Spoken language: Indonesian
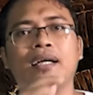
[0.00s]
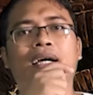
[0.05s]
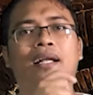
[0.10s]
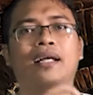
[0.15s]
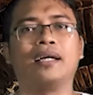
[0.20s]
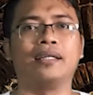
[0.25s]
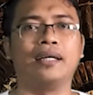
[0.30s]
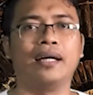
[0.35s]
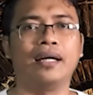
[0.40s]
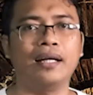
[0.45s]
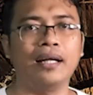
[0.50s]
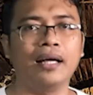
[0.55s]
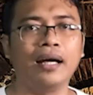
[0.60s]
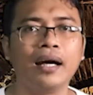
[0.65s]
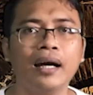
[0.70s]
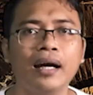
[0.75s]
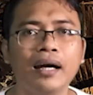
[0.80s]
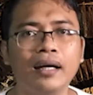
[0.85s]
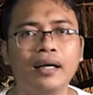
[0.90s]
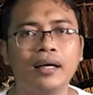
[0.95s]

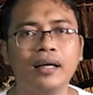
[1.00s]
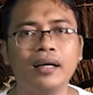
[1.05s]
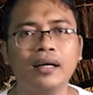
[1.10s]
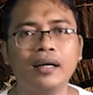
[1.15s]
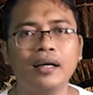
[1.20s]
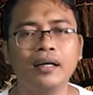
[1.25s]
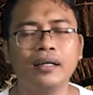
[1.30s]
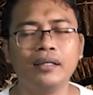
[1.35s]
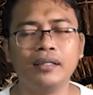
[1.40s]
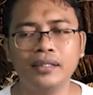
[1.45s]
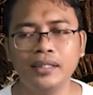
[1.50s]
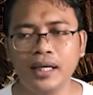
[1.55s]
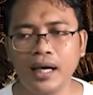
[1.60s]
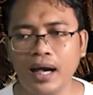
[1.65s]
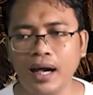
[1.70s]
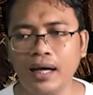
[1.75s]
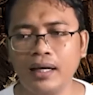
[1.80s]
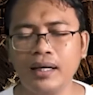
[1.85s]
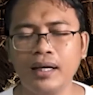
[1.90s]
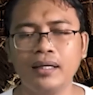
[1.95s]
gara-gara
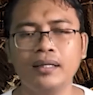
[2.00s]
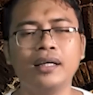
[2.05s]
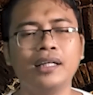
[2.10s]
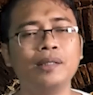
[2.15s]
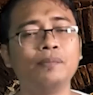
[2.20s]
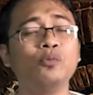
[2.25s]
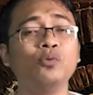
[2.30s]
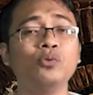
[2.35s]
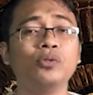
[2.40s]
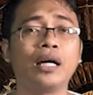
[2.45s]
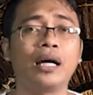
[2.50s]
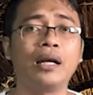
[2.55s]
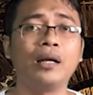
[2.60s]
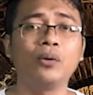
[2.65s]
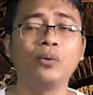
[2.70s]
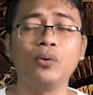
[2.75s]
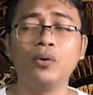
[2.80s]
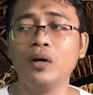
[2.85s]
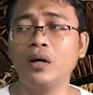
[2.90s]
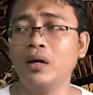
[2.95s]
dia anak dari Bung
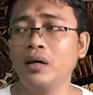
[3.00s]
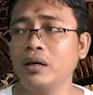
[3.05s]
Karno.